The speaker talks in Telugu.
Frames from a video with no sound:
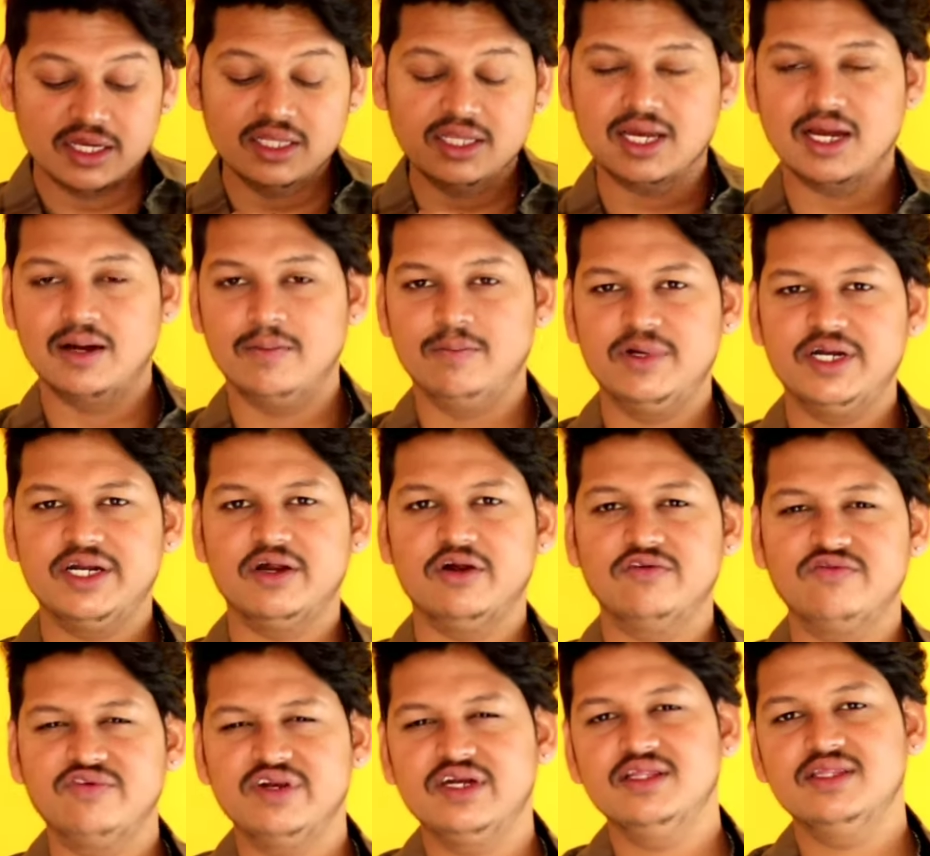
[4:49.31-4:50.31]
ఇది కంప్లీట్
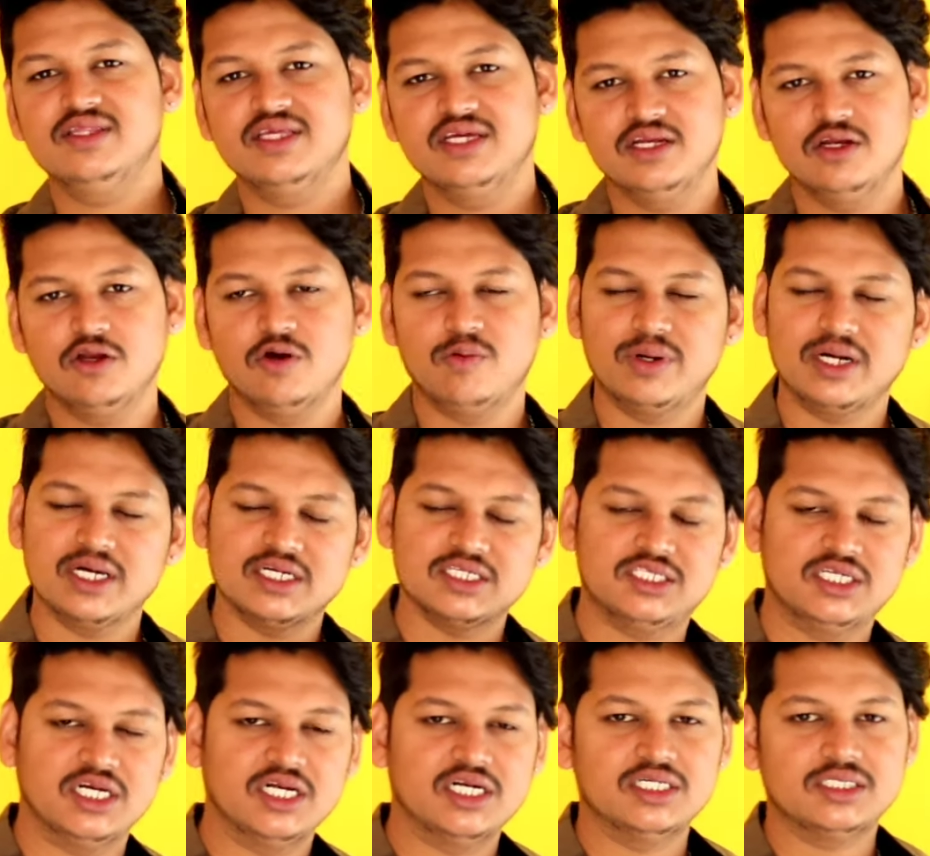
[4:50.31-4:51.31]
అవుట్ఫిట్ దీని
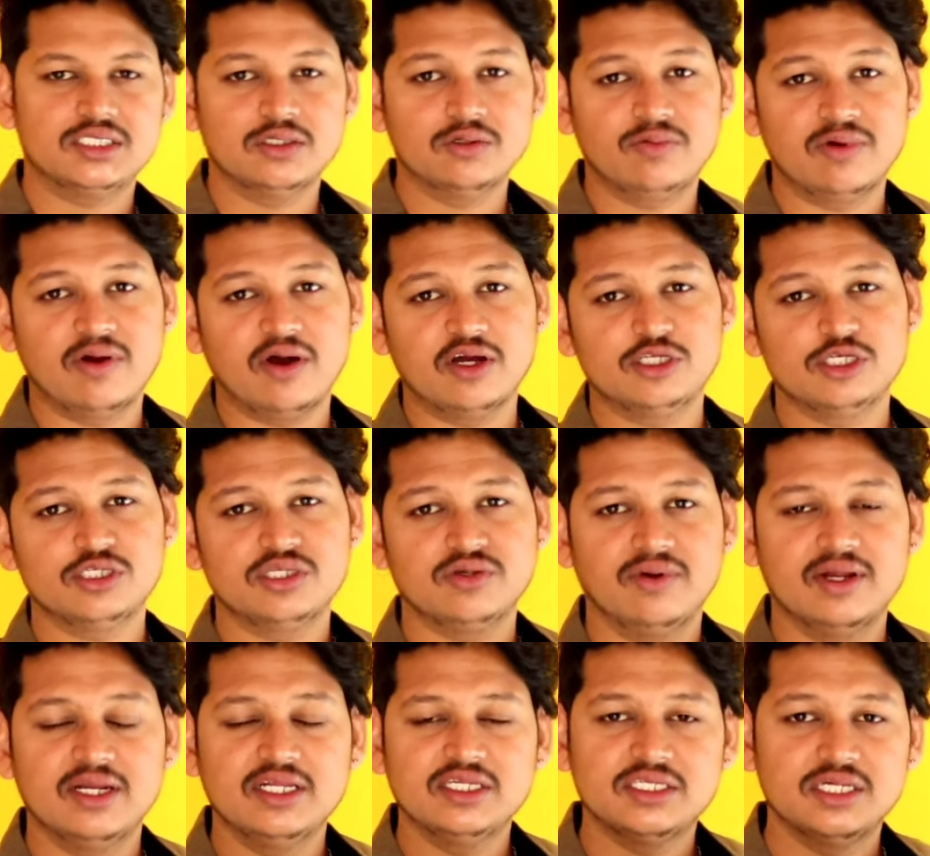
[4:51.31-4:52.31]
లోపలికి షేడ్స్ బ్రాచెస్
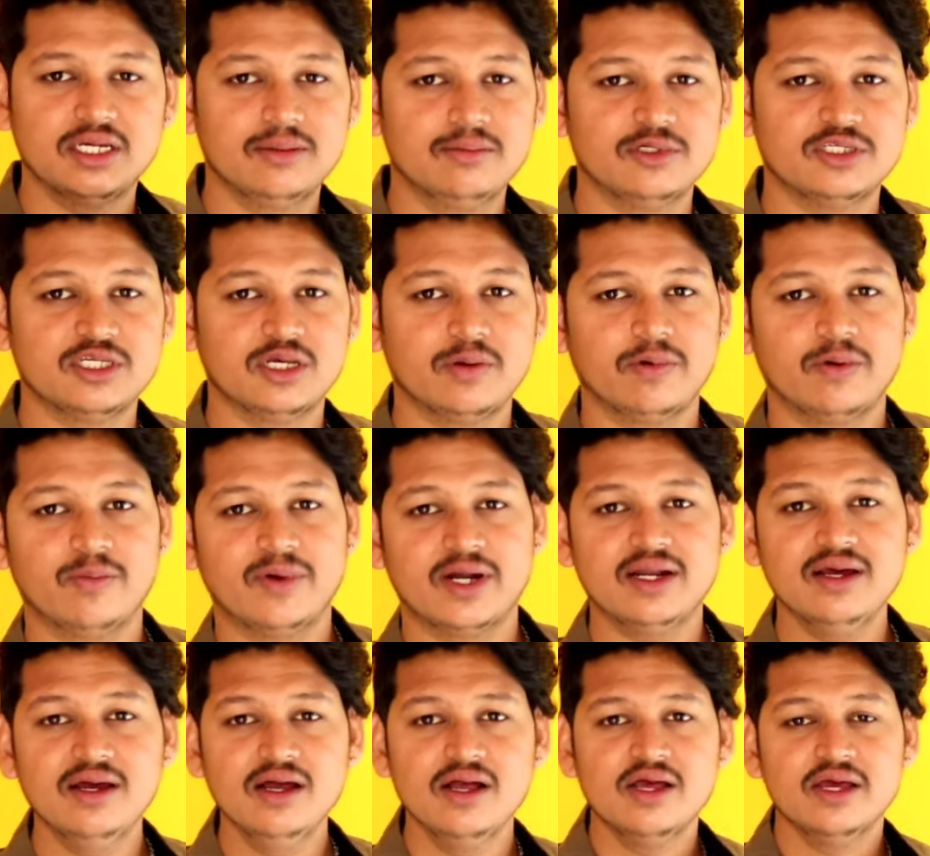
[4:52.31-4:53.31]
ఇవన్నీ సేమ్ టు సేమ్
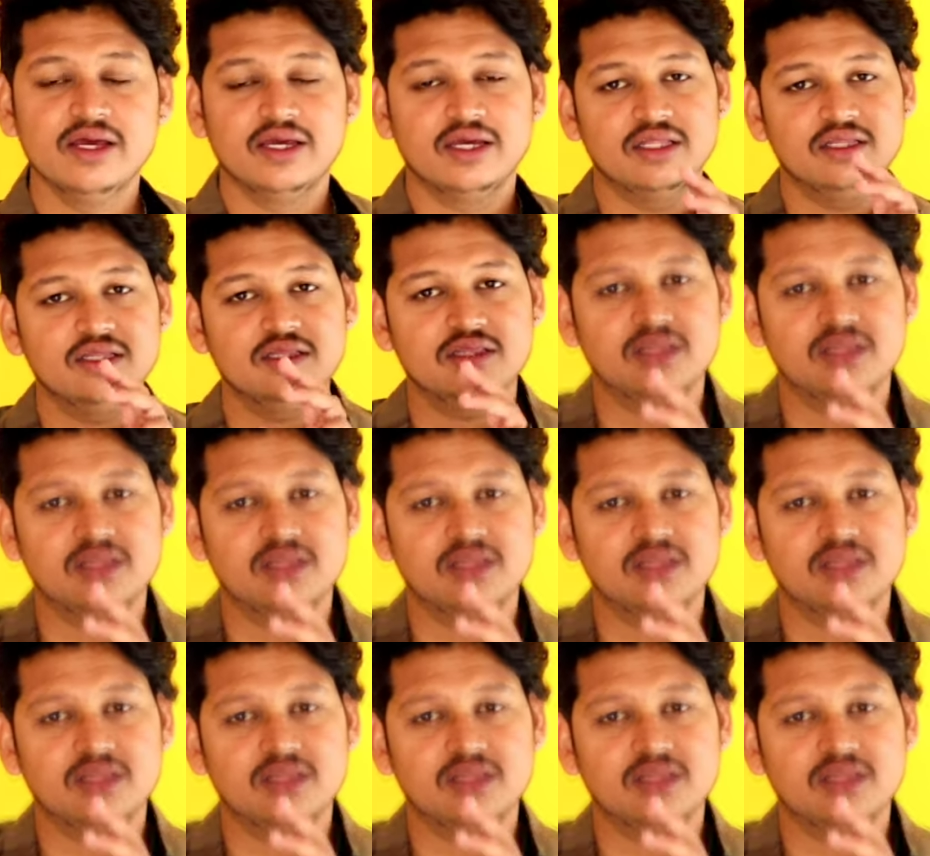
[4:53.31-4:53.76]
అనమాట ఇది